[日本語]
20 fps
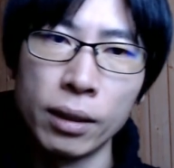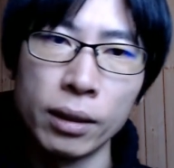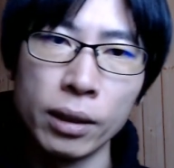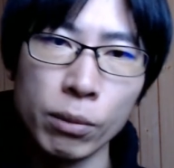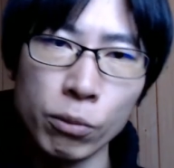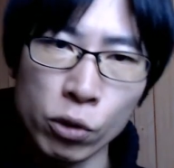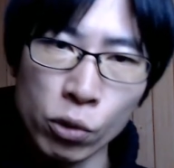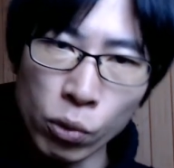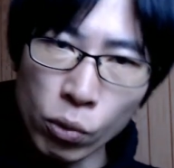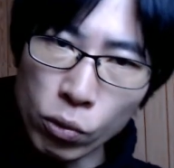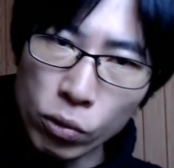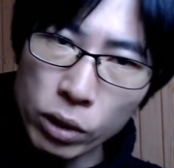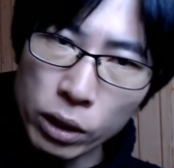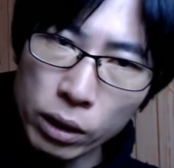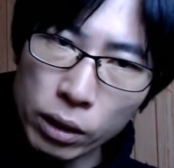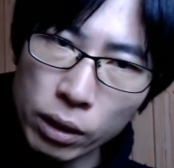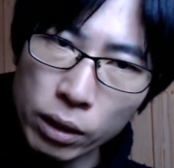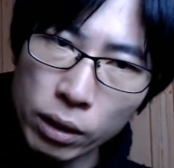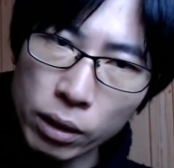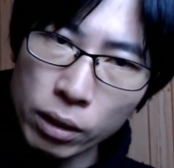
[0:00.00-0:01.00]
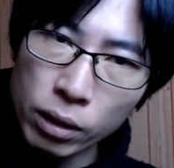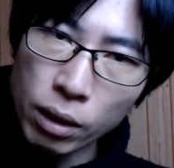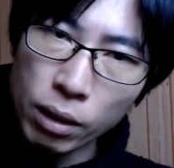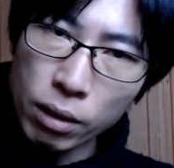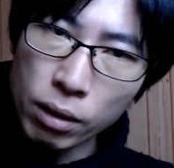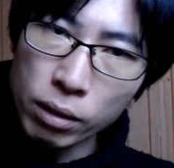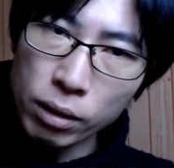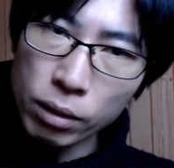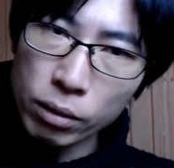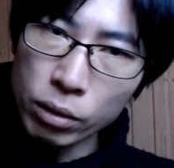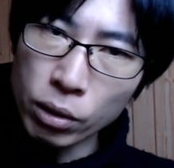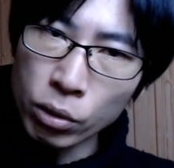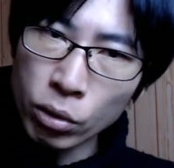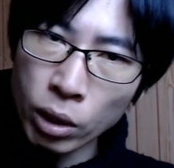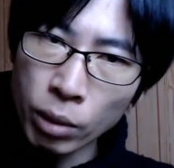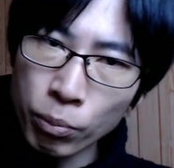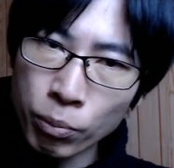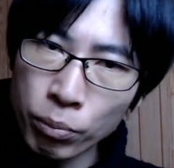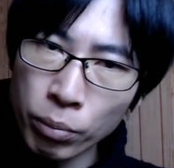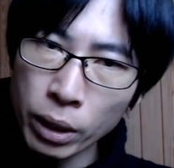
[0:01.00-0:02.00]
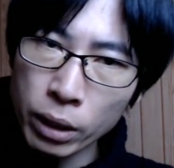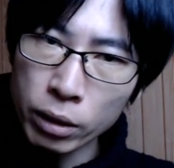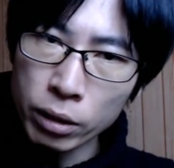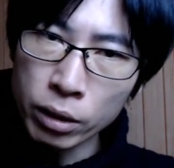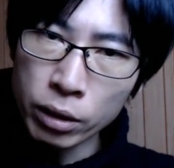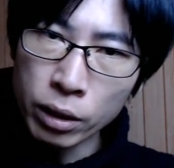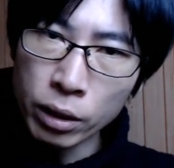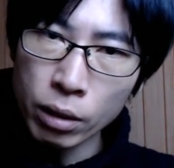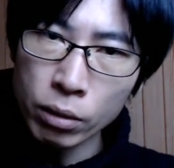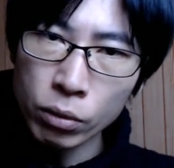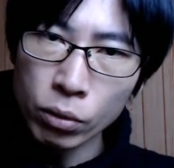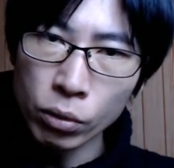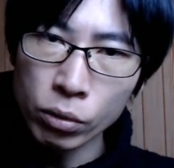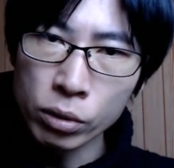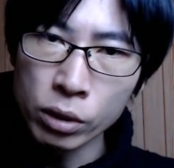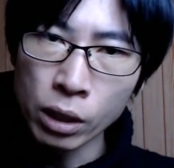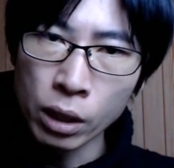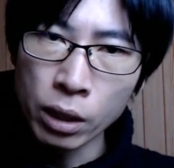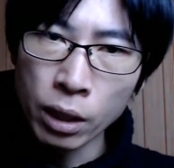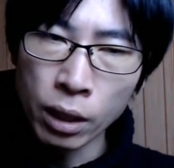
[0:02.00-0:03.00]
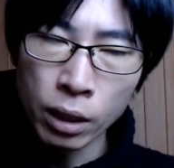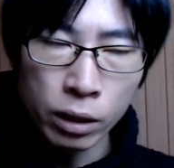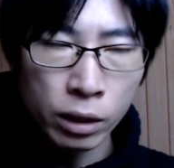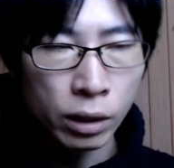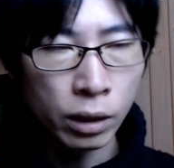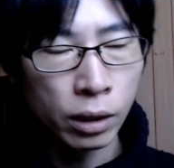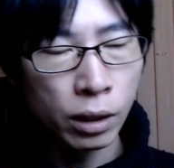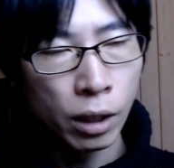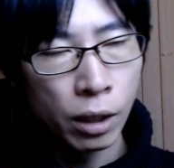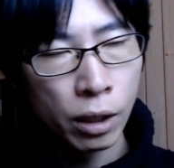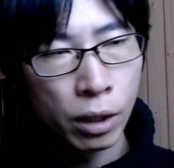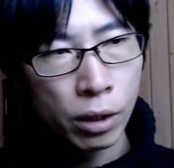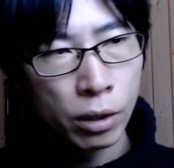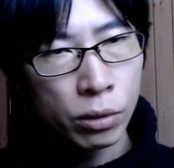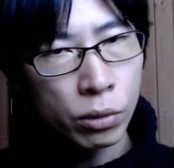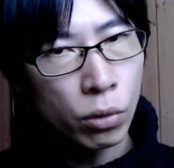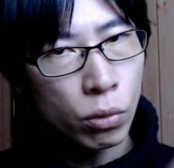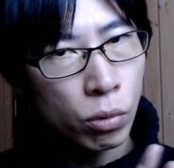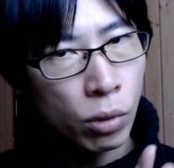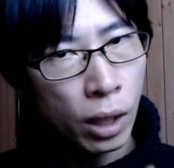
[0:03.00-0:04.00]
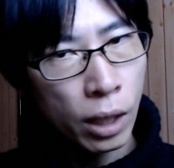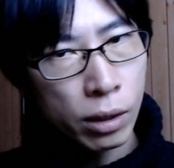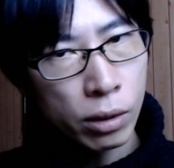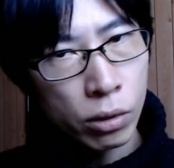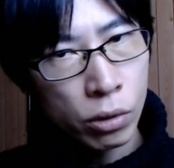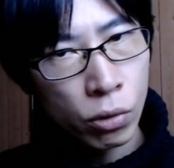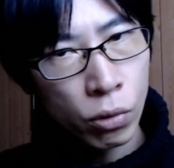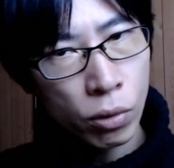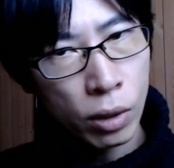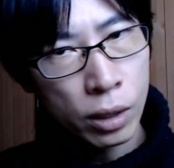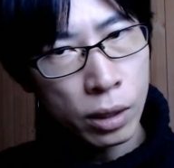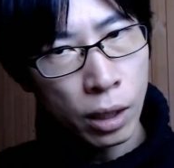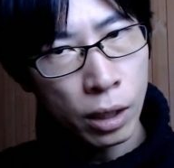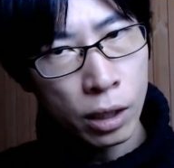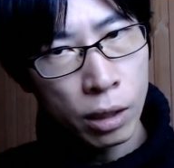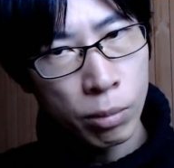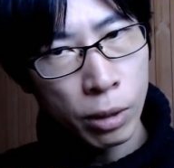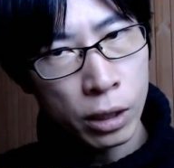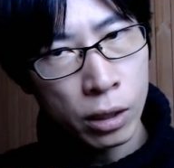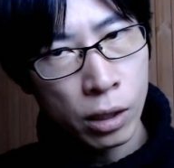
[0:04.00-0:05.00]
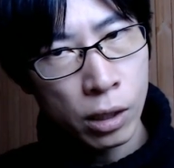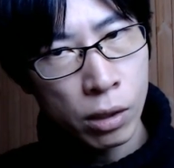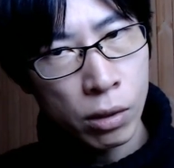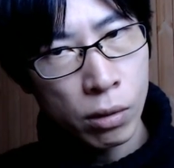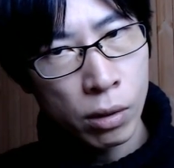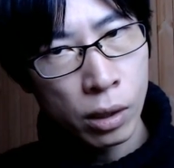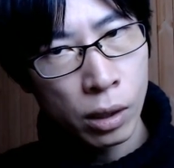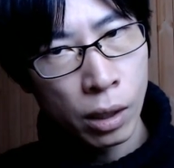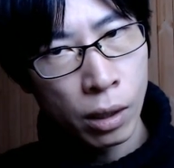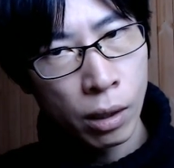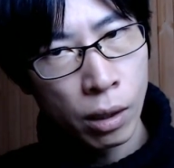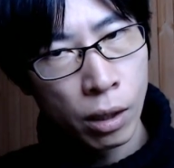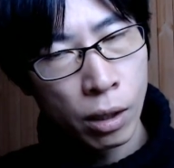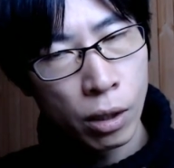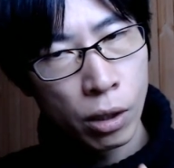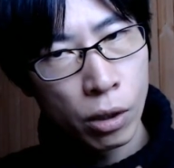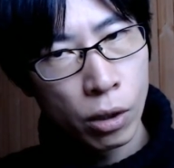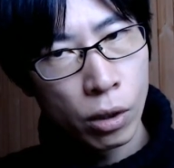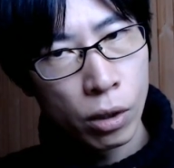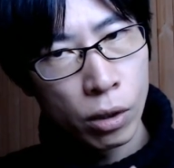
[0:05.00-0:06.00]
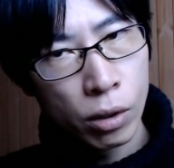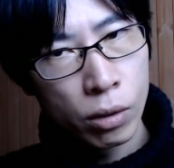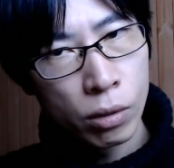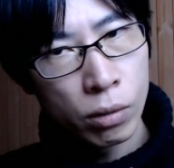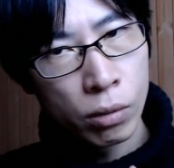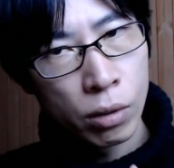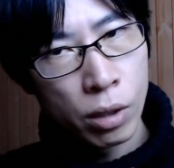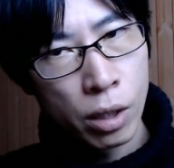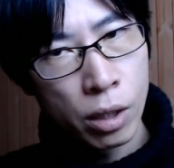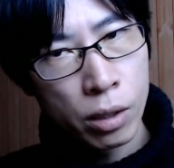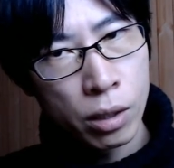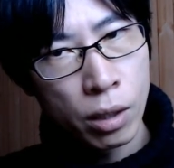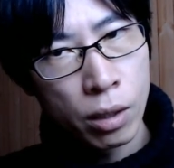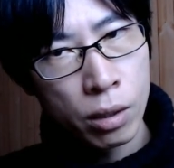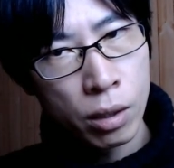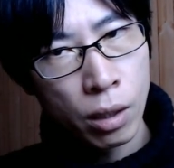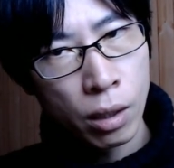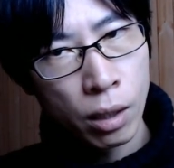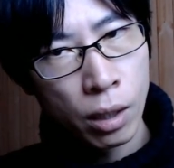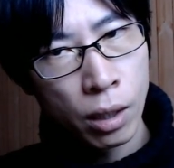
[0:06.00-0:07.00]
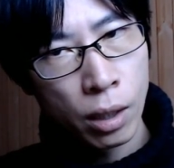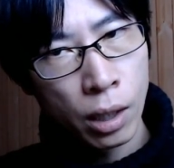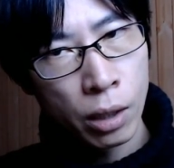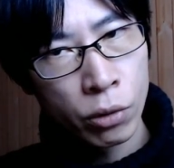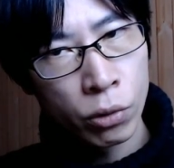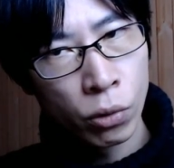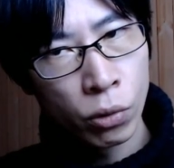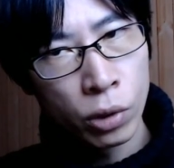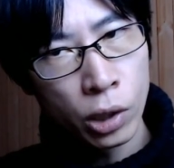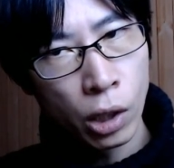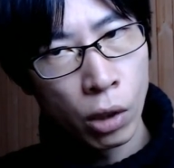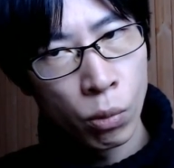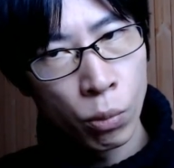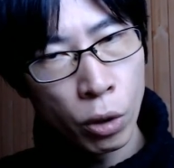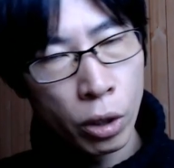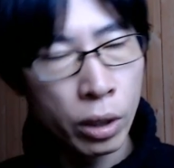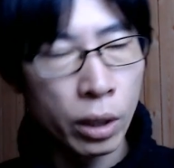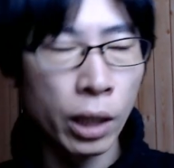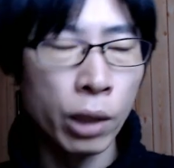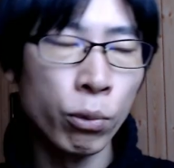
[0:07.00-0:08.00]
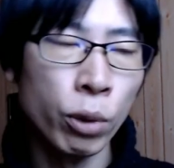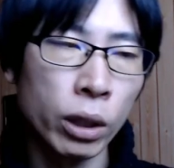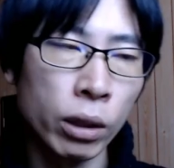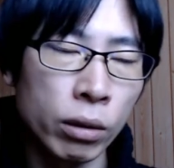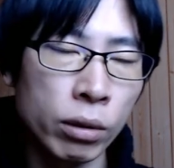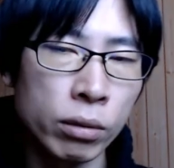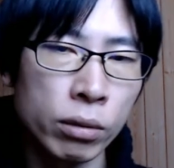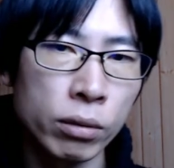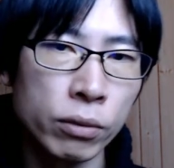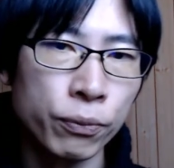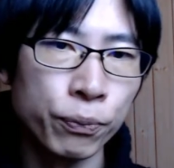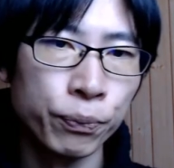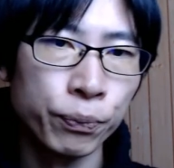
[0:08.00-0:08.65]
でもそういった方っていうのはやっぱり二元論者であり、ちょっと感情が先走りすぎて、冷静さがあるようには思えないわけです。